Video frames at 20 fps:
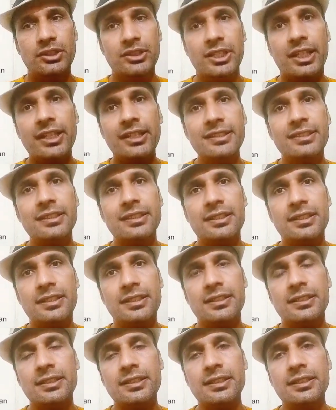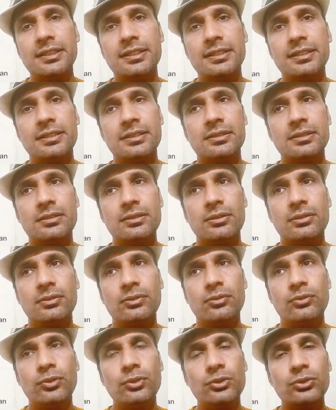यहीं तक रखते हैं
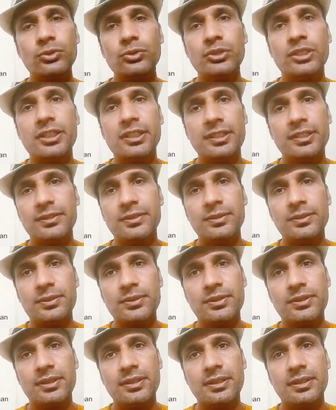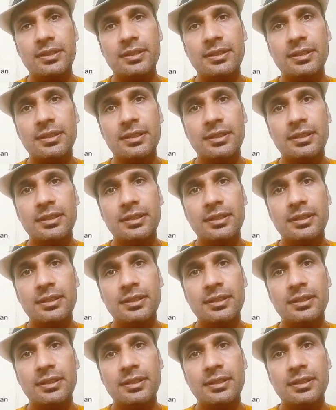वो दूर की नहीं सोचते हैं